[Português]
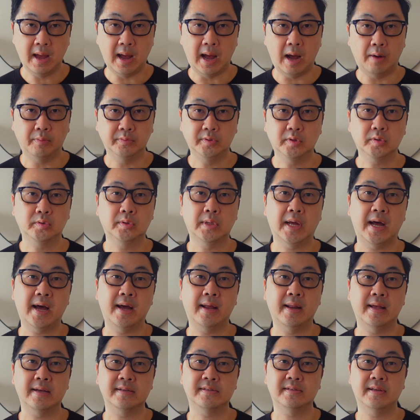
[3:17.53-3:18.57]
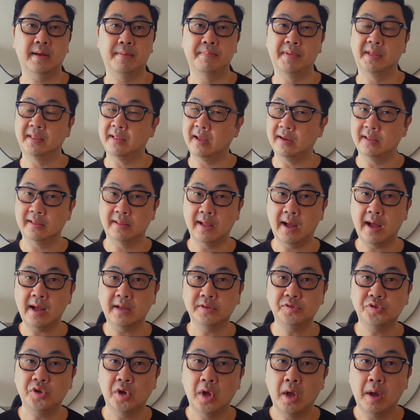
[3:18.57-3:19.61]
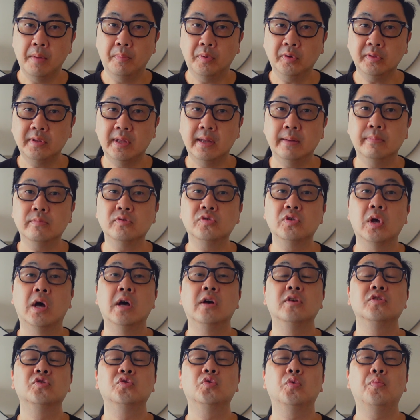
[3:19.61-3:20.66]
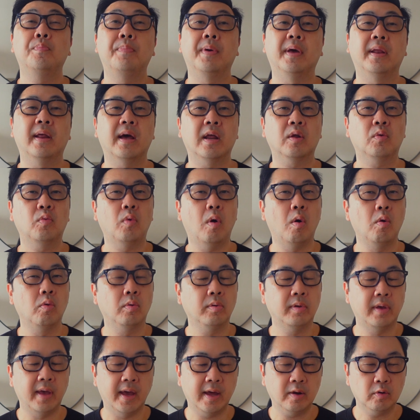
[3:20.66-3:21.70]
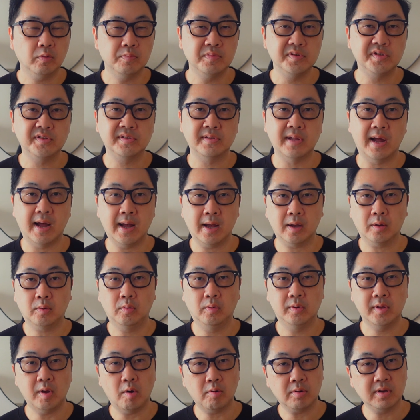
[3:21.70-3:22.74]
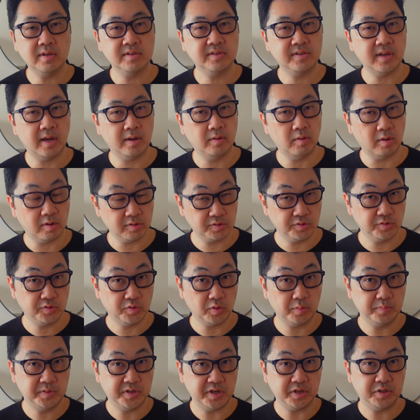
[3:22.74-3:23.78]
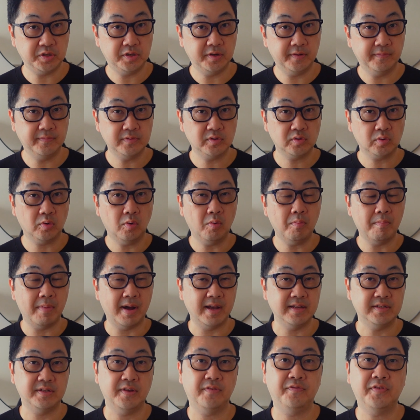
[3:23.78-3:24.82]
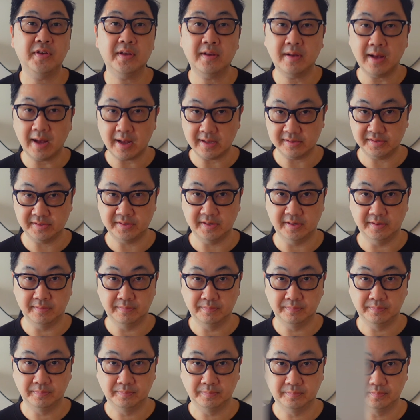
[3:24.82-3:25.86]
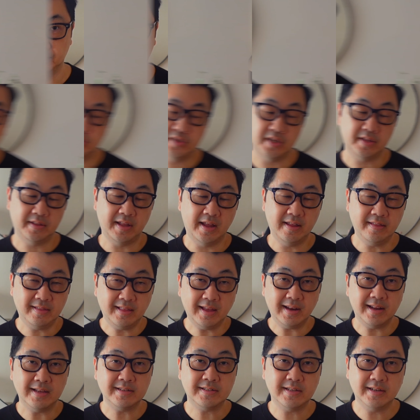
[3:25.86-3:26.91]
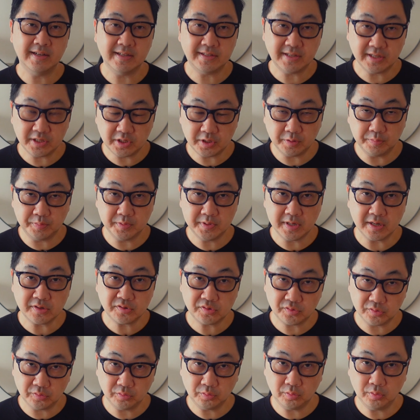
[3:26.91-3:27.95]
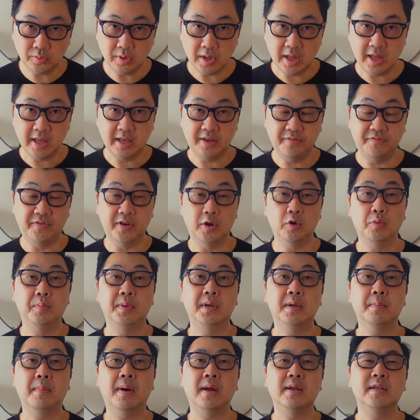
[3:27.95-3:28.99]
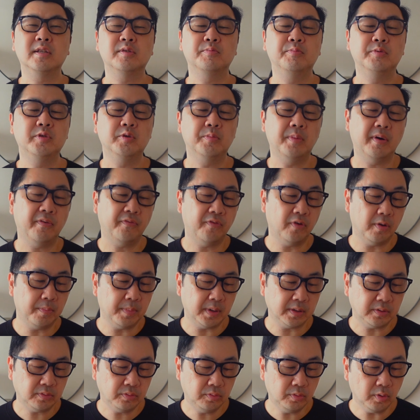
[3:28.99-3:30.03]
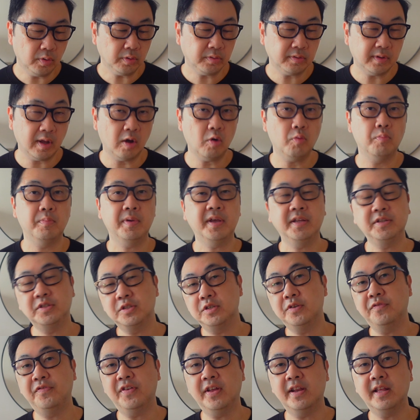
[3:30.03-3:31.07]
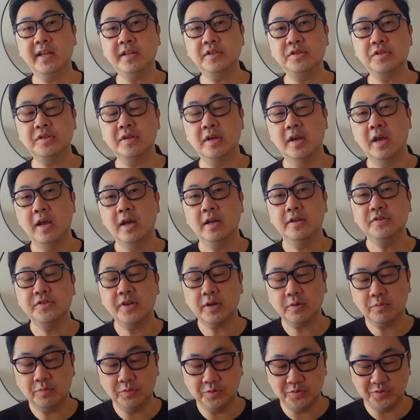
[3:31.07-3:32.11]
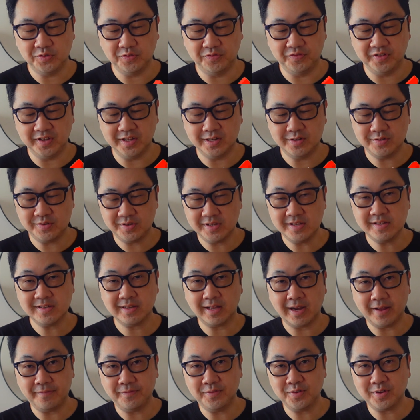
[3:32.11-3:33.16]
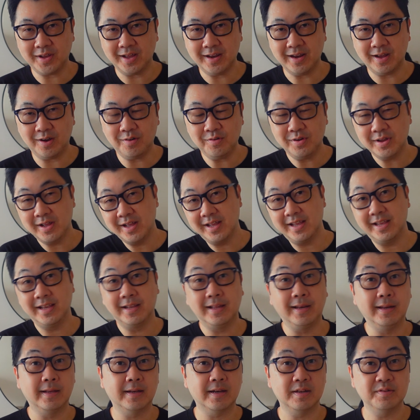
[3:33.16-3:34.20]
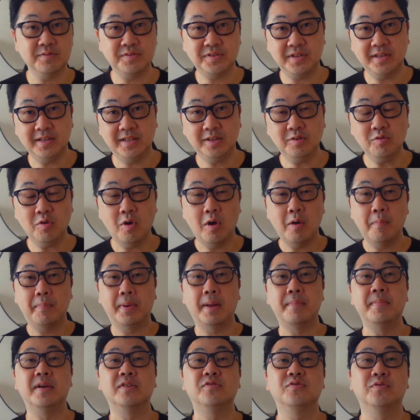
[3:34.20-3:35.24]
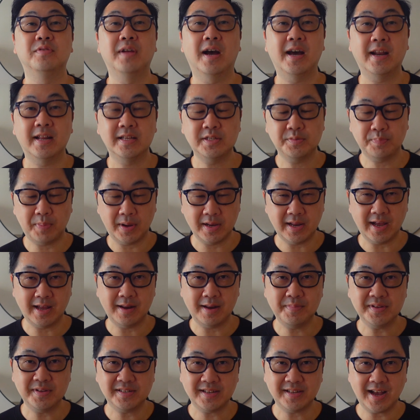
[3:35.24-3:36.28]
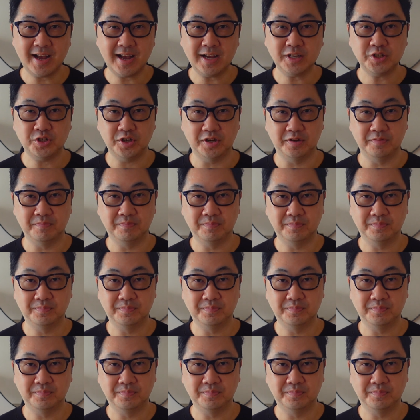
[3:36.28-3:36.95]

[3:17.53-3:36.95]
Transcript: Ao adotar essa mentalidade, podemos superar qualquer obstáculo e alcançar nossos objetivos com mais eficácia. Se você tem interesse nesse tipo de assunto, em ver o minimalismo de uma forma totalmente diferente, já curte o vídeo, se inscreve no canal e clica no sininho para me ajudar a espalhar a mensagem.